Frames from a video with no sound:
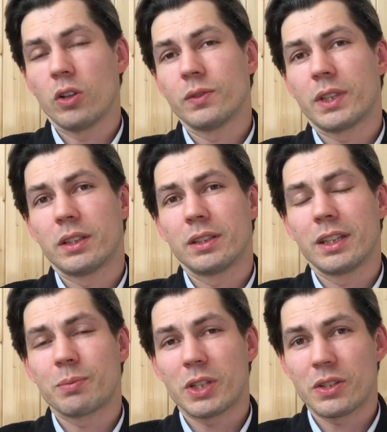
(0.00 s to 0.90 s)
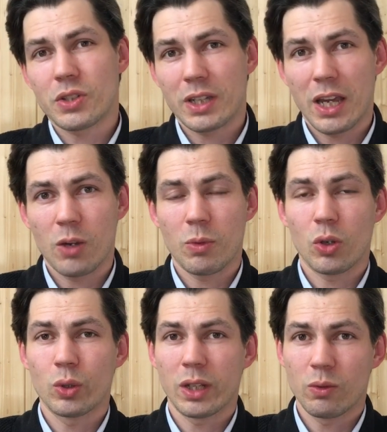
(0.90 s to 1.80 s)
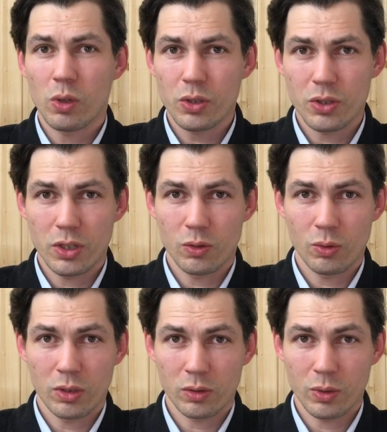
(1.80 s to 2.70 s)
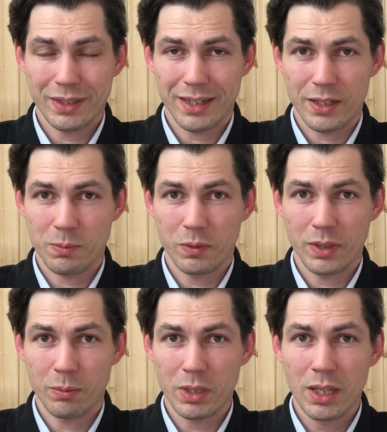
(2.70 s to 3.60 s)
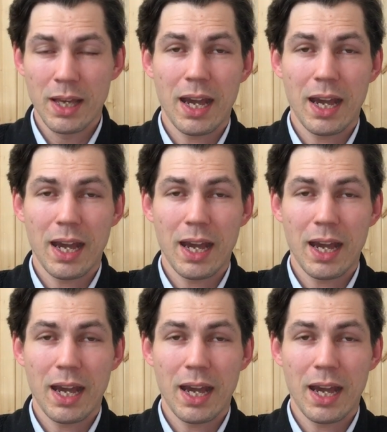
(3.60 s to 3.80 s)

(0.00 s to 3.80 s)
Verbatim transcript: Oni wtedy nie przestrzegają odległości, które, o których zaraz powiemy,